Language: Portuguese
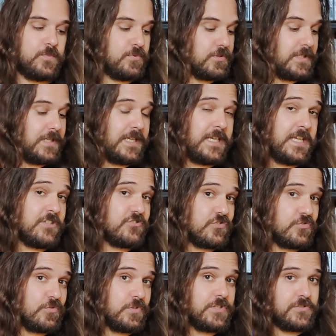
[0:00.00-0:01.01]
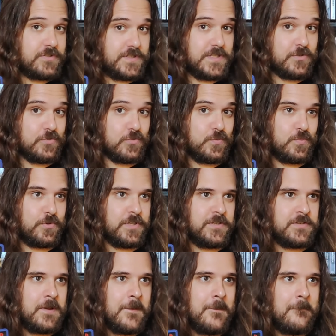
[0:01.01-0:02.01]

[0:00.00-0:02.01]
Porque estes dois, que saíram depois,